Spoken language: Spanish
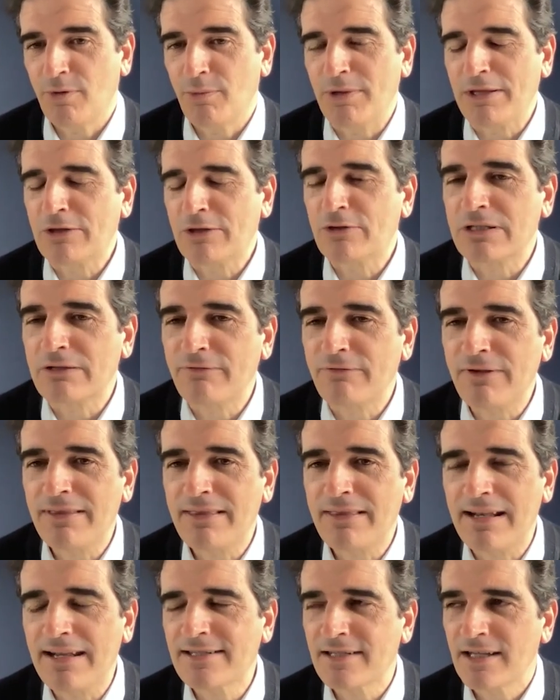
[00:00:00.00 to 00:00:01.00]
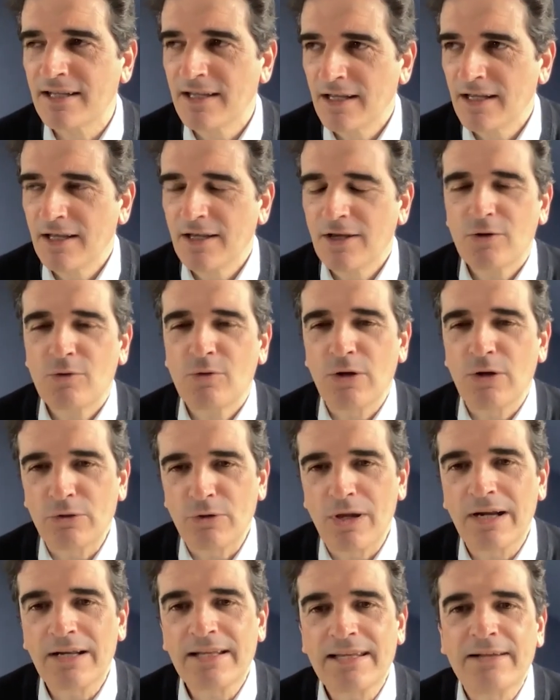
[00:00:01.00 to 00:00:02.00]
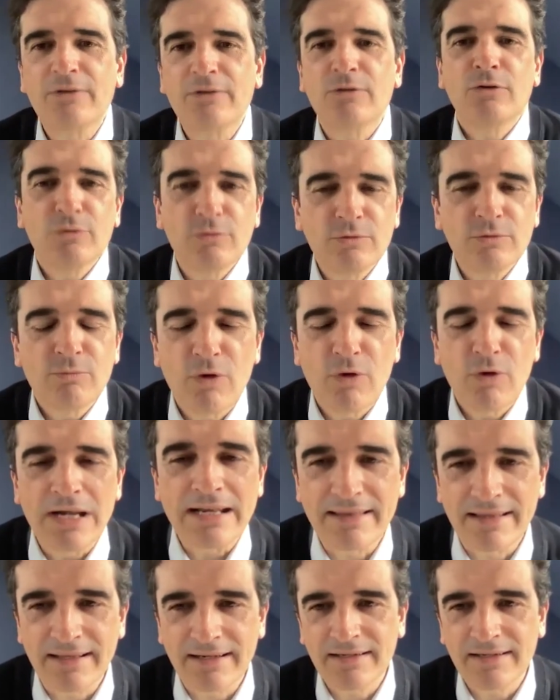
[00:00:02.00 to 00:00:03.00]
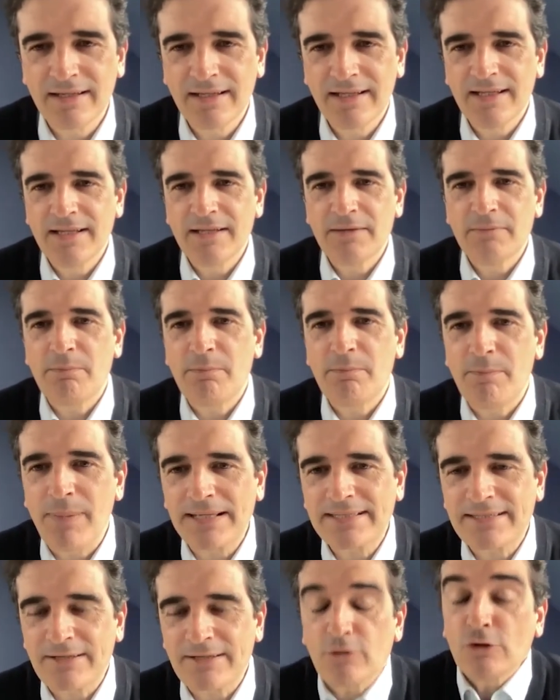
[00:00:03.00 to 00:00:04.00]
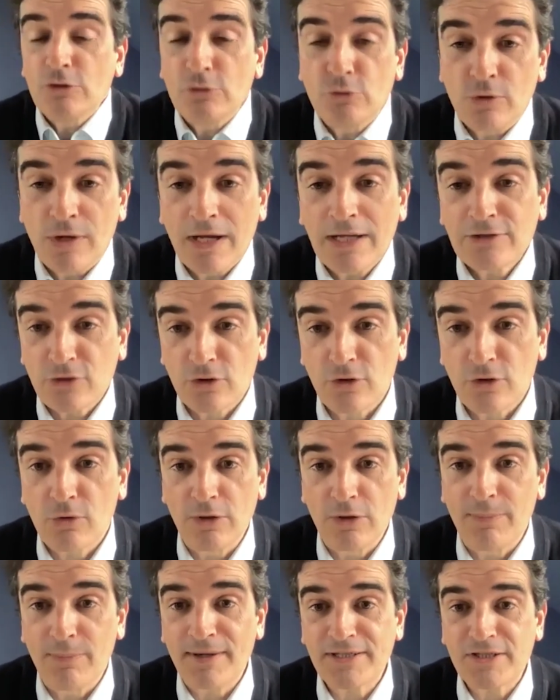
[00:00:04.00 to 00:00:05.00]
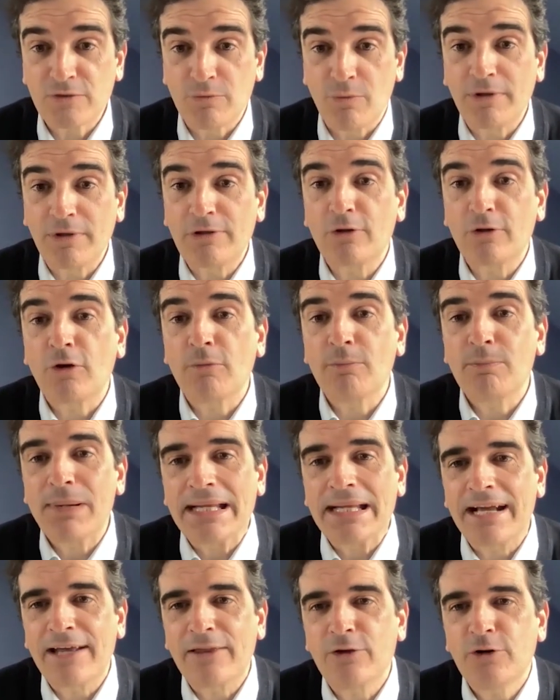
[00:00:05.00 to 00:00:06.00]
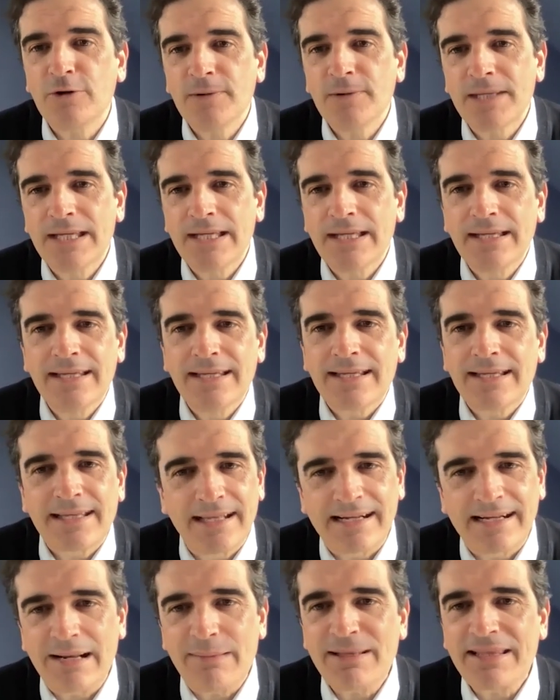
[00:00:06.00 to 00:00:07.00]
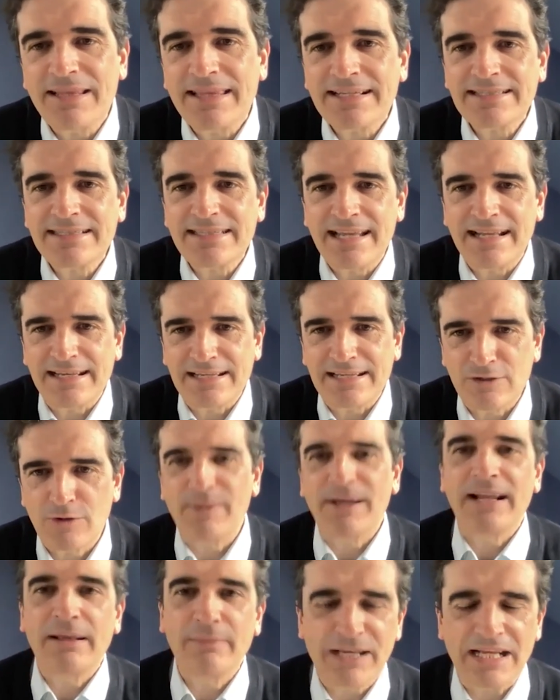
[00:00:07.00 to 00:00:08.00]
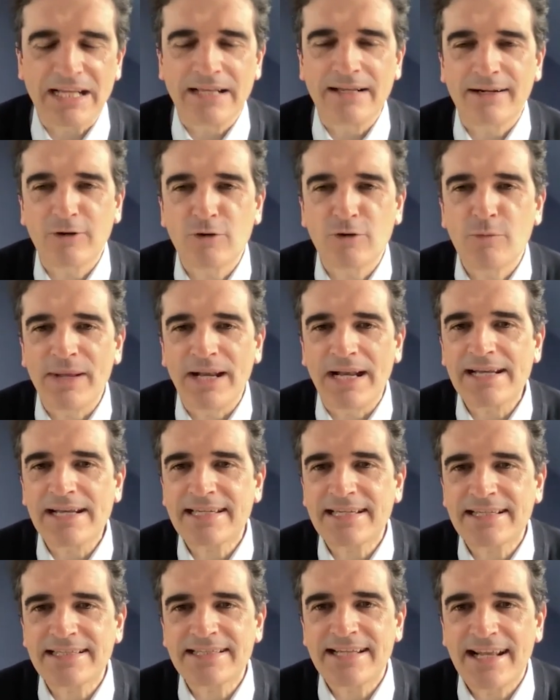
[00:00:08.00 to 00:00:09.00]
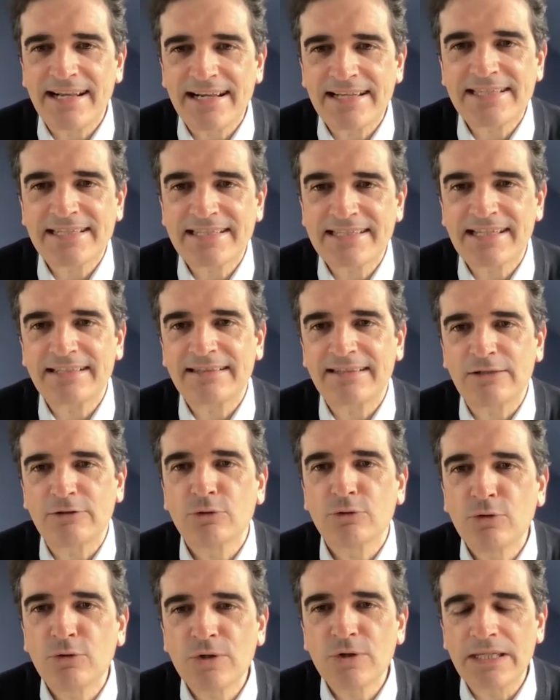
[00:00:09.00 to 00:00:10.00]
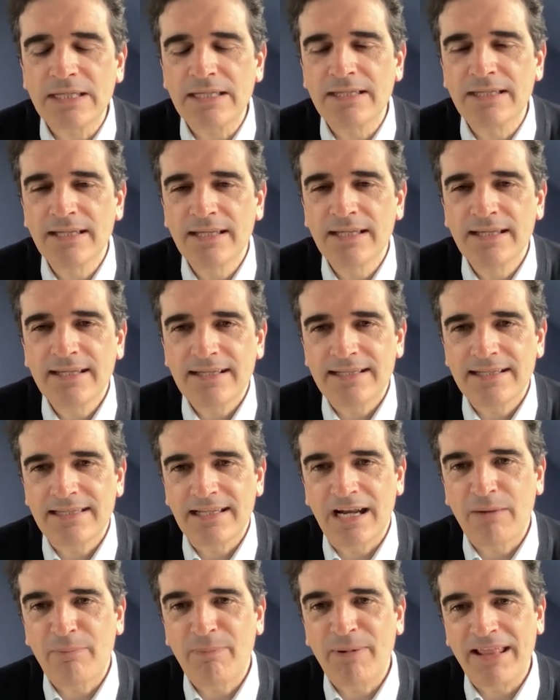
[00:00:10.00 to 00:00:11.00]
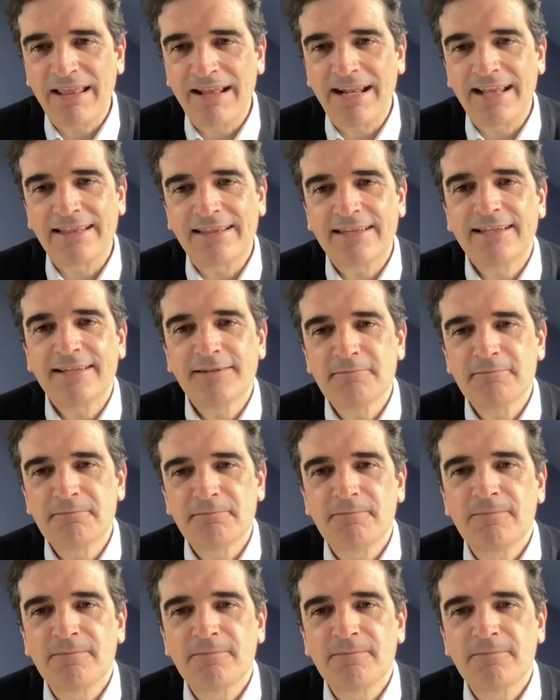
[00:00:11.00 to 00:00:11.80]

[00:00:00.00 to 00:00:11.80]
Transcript: momentos difíciles cuando alguien o un buen líder pasa, o en tu caso, ¿no? Cuando pasas un momento complicado, ¿qué herramientas tienes, ¿no? Para, venga, recuperar esas ganas, esa actitud y tirar para adelante.